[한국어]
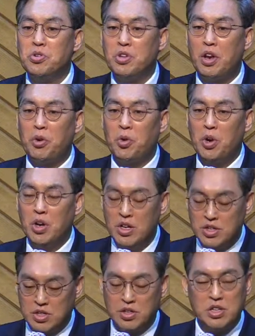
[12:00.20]
대로,
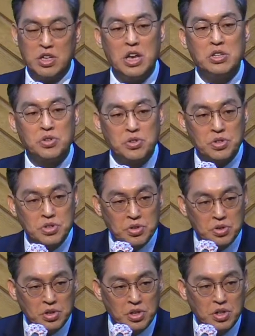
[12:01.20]
즉 예수
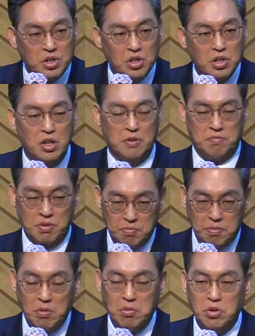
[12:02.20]
그리스도를
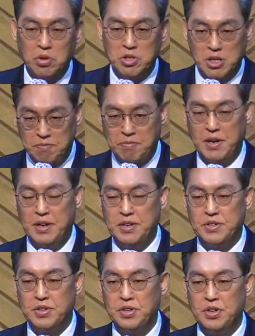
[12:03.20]
불법으로
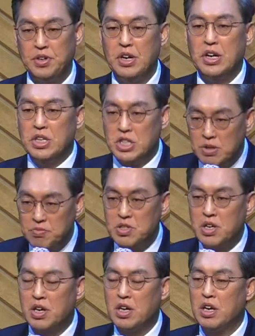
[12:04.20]
재판해서
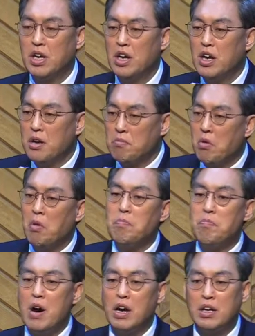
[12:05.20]
십자가에 못
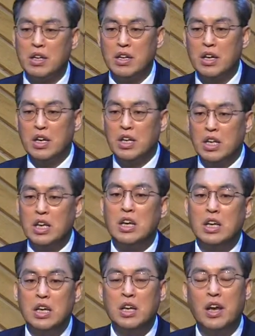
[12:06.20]
박는 이
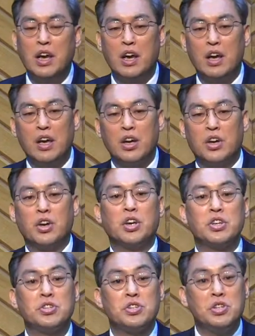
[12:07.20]
일에 그렇게
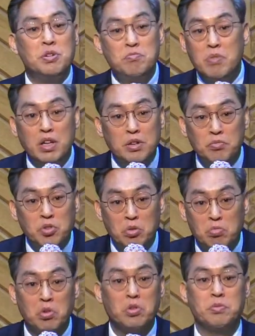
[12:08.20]
쓰임 받음도
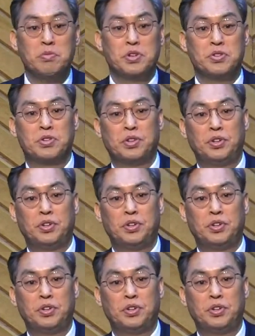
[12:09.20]
모르면서